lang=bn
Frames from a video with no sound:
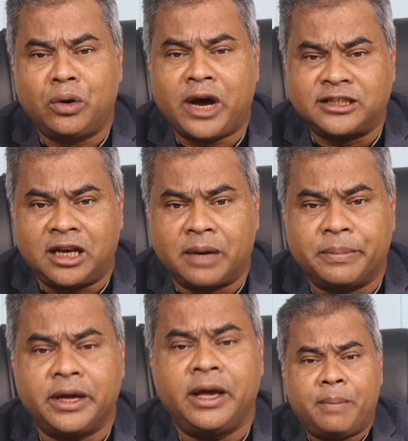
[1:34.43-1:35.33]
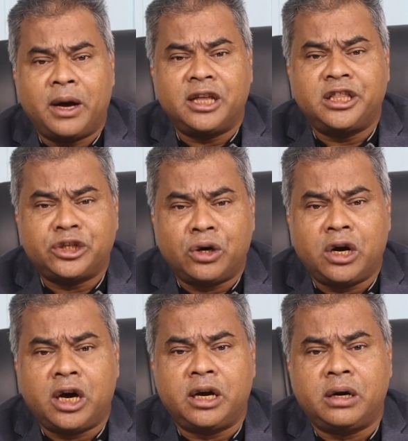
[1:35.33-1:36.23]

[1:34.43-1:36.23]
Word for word: কাজে লাগবে বাংলাদেশ সরকার